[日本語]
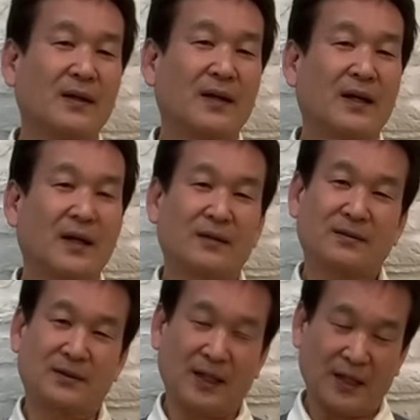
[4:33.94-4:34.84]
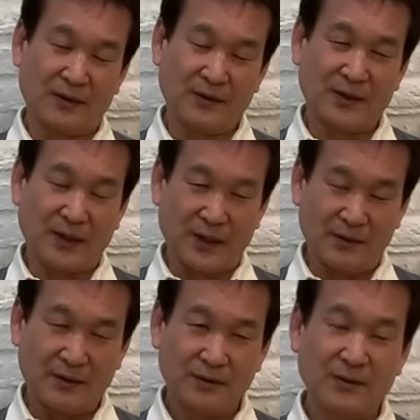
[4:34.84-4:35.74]
腹くくらないといけないっ
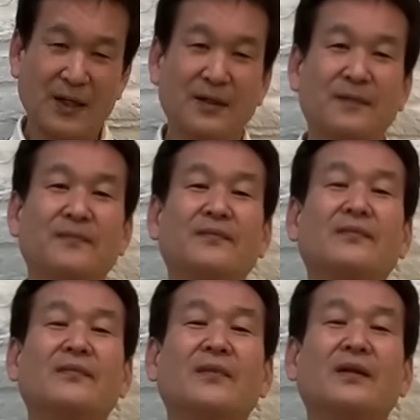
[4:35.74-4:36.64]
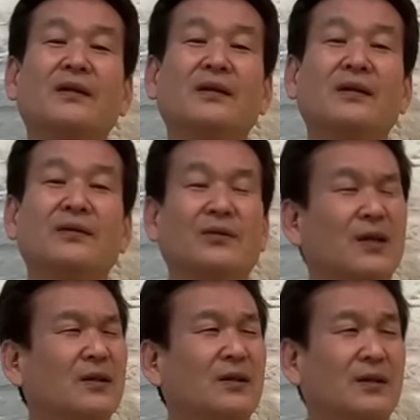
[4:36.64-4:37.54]
ていうぐらい、その
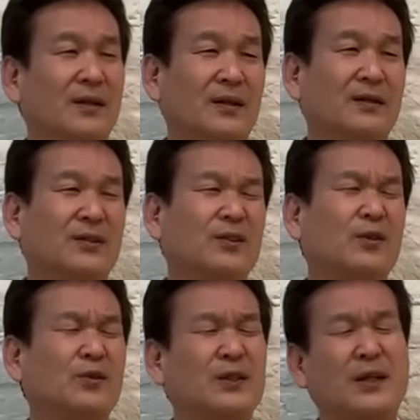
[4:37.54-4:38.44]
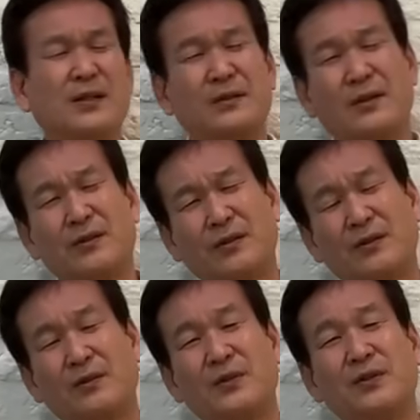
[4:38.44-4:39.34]
あたりね入国に関しては非常に
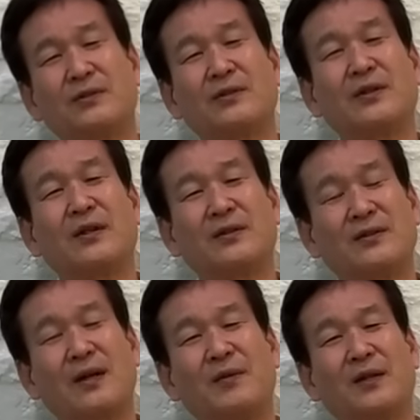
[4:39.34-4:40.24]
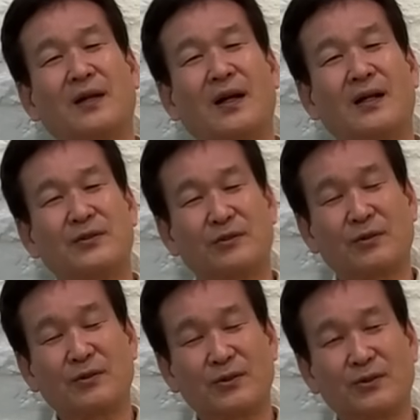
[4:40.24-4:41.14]
厳しい国なんですよ、アメリカ合衆
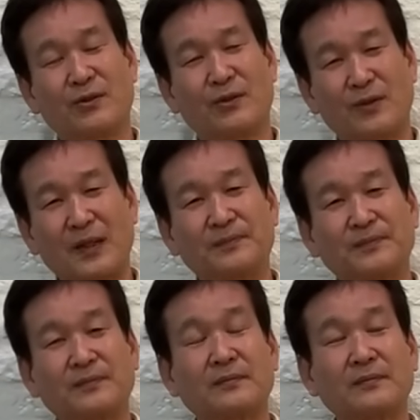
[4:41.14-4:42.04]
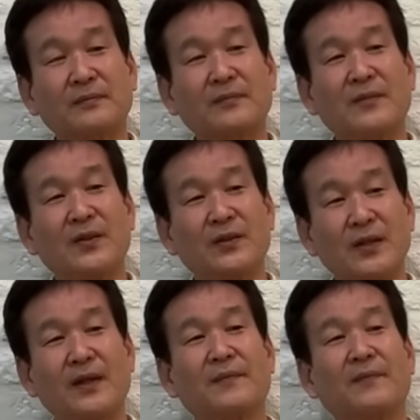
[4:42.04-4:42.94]
国っていうところは。それ
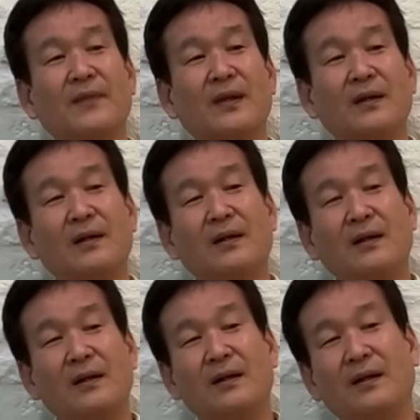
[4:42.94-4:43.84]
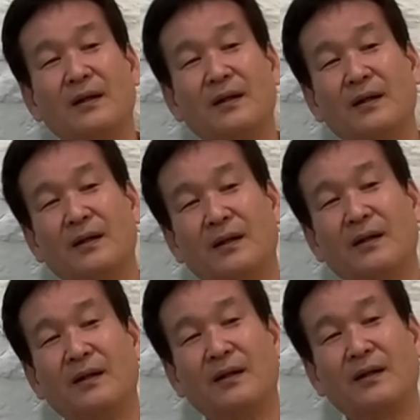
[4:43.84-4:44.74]
で、
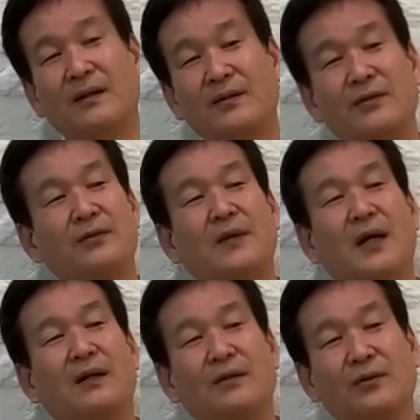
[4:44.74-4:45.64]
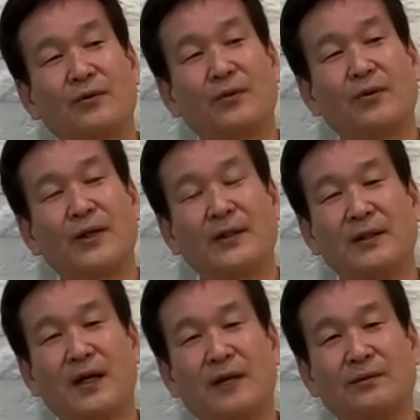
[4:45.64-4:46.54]
えー、キューバの渡航歴
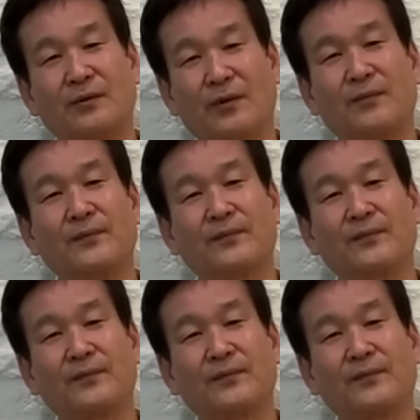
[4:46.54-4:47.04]
があると、